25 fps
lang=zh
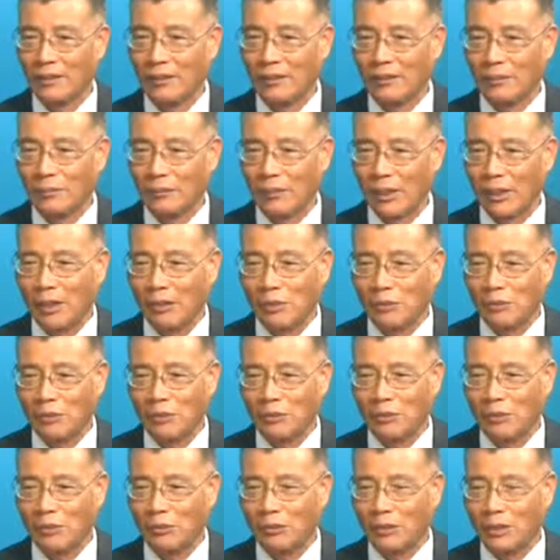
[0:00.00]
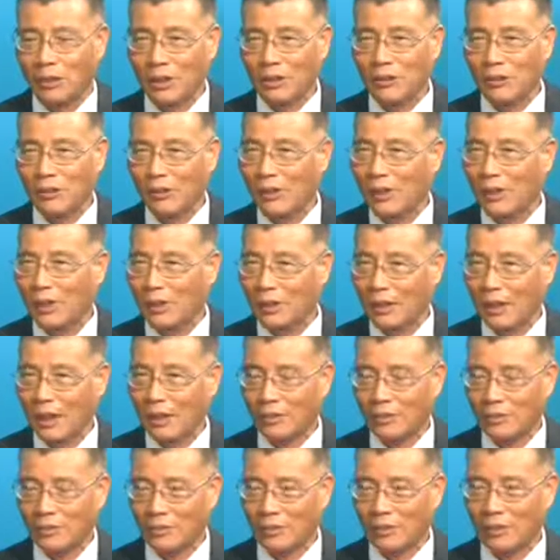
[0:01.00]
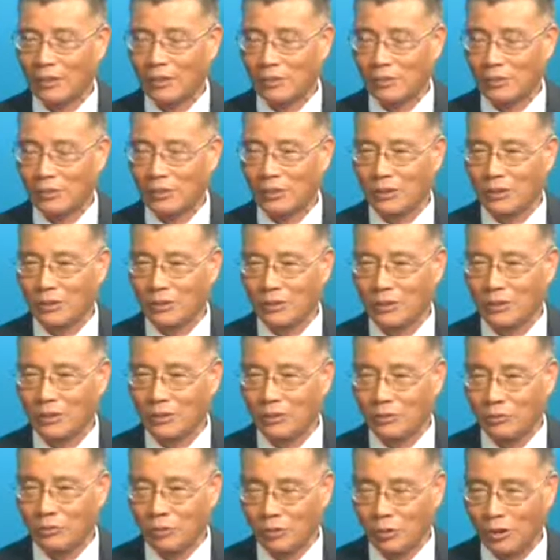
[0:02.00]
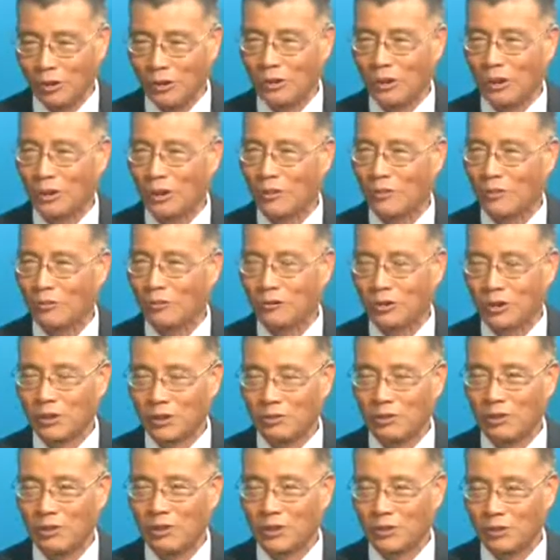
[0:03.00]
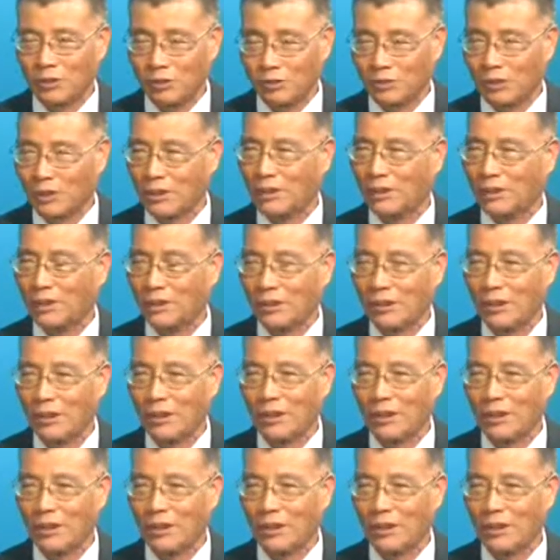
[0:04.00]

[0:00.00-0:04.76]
那么我们中股地区呢，大概呃就是符合这个五十万的投资。